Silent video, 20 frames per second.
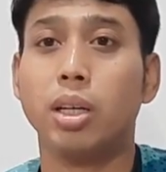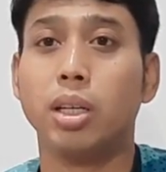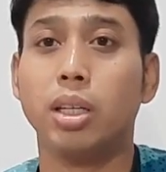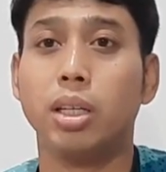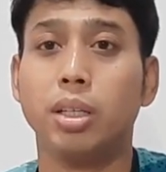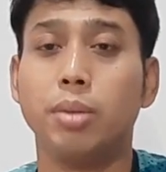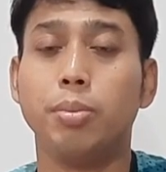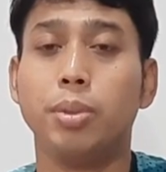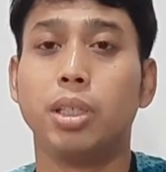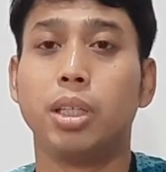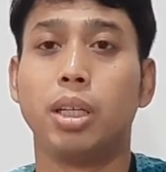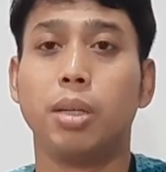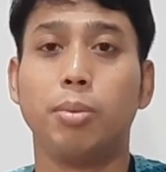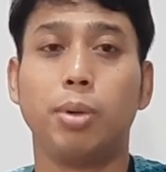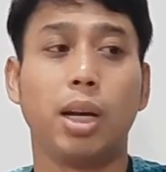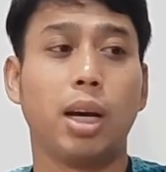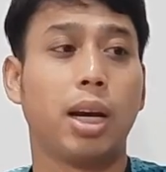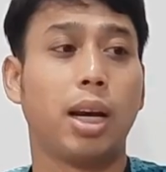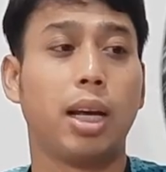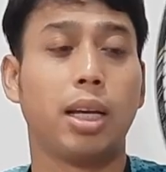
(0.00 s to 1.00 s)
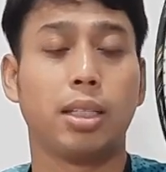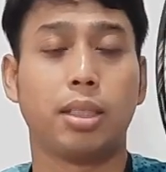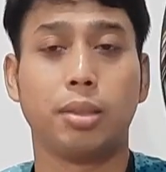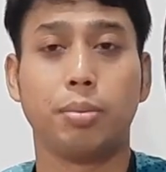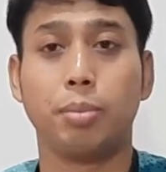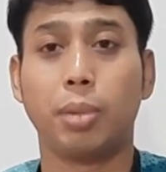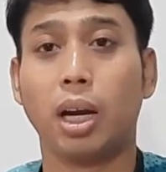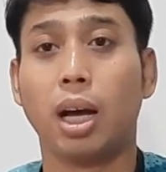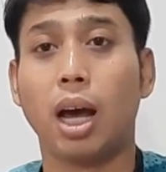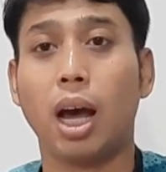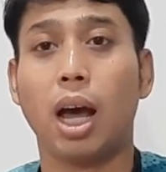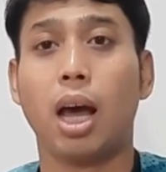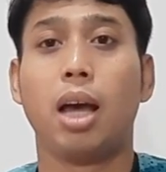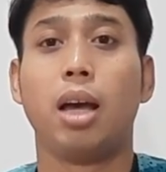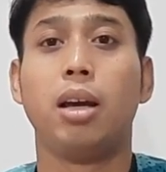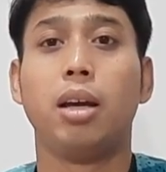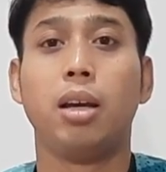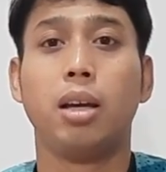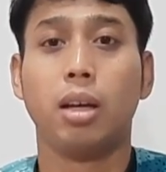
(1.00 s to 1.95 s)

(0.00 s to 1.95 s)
Jadi bisa dibilang kelas menengah.